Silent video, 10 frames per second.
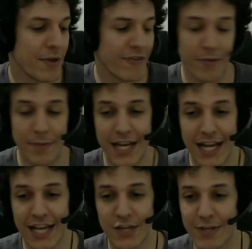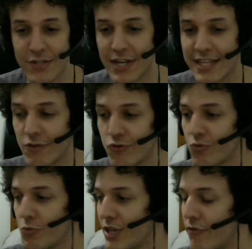minha família lá a gente passou o Natal
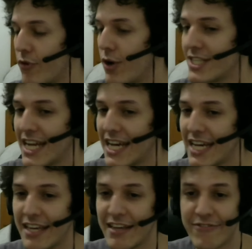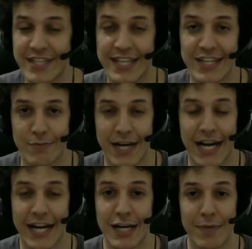junto com meus avós lá e festejou pra
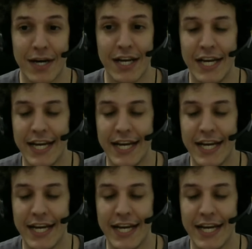caramba.